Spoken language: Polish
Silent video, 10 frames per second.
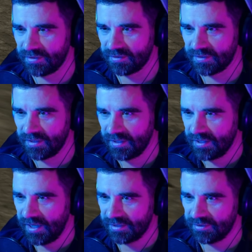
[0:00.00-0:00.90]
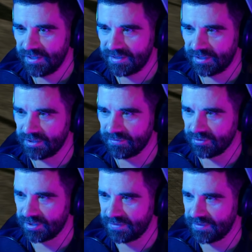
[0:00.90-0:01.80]
ale który to jest? A to jest taki
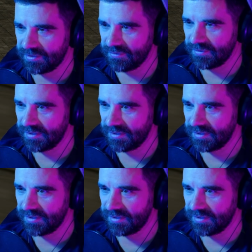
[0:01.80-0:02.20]
dworzec w